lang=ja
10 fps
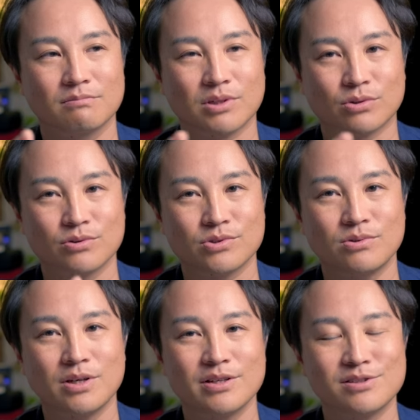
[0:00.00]
まあ、特
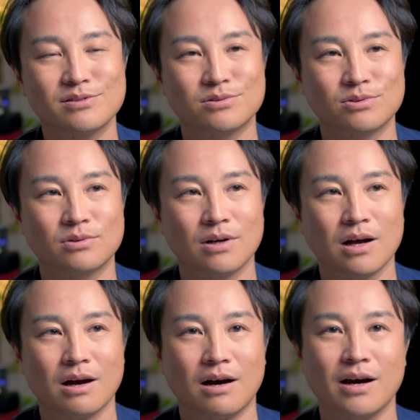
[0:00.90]
徴をお話しすると、
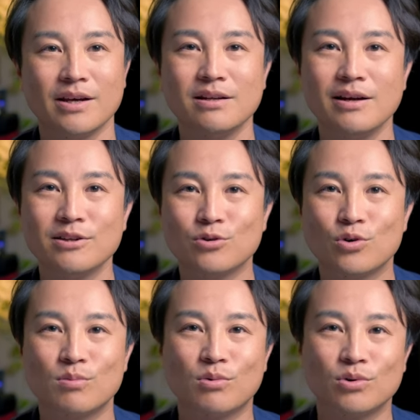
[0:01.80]

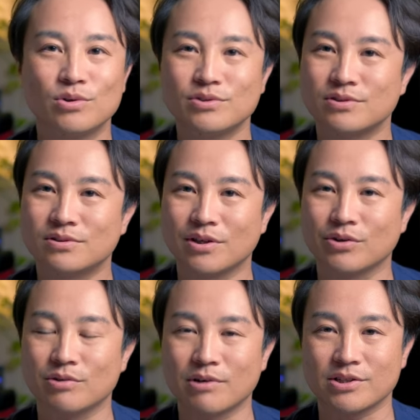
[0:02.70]
ハイライトを戻すっていう
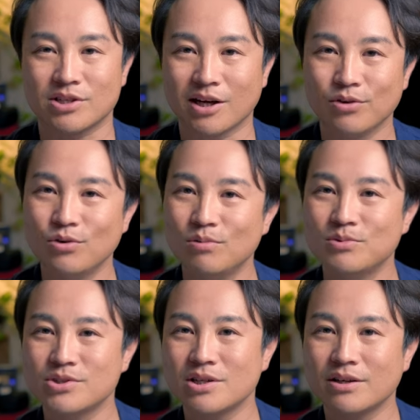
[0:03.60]
よりはシャドウを
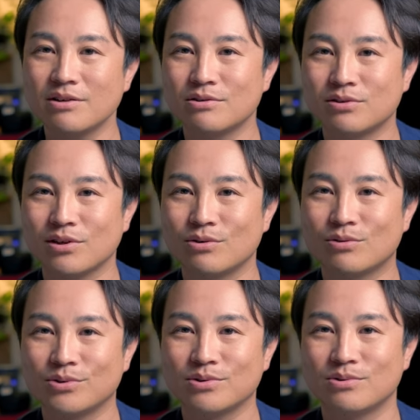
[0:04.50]
持ち上げるっていう
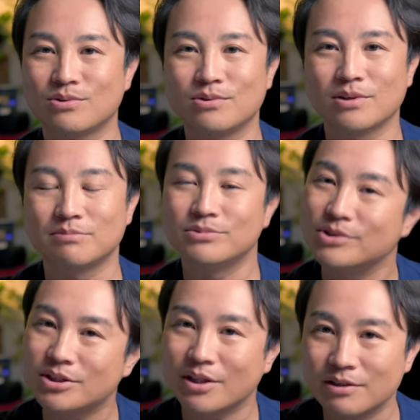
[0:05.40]
ことの方が
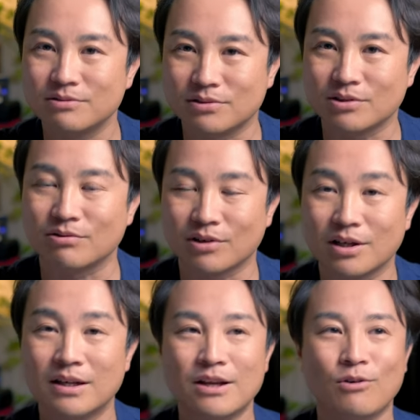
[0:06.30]
向いているっていうのか
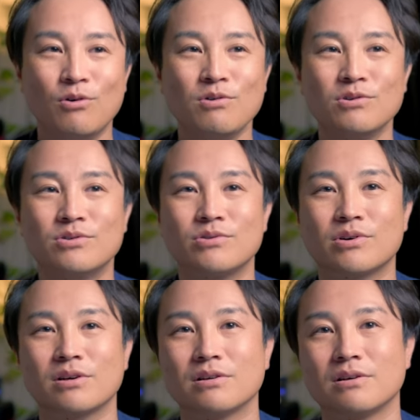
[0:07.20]
な。多く
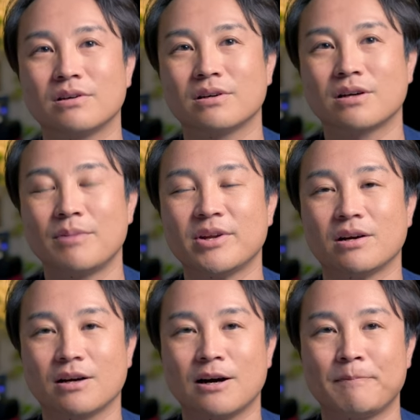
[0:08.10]
の、えー、
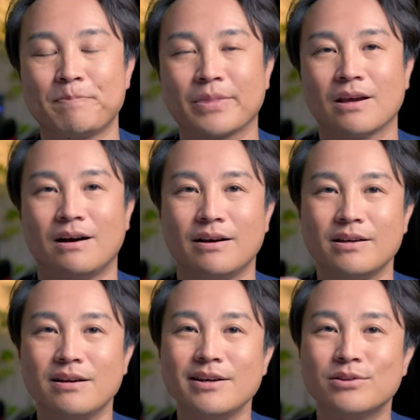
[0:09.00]
カメラが
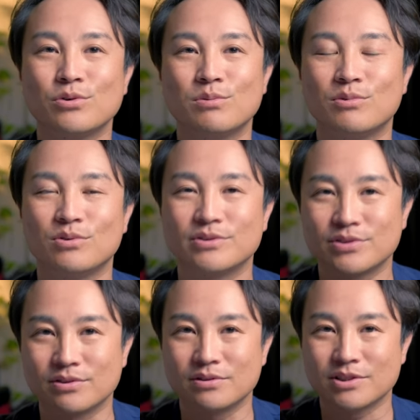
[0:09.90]
ハイライトを戻
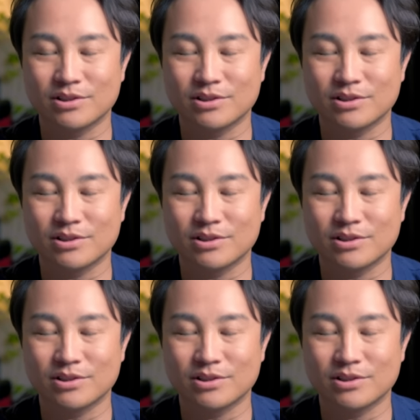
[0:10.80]
す、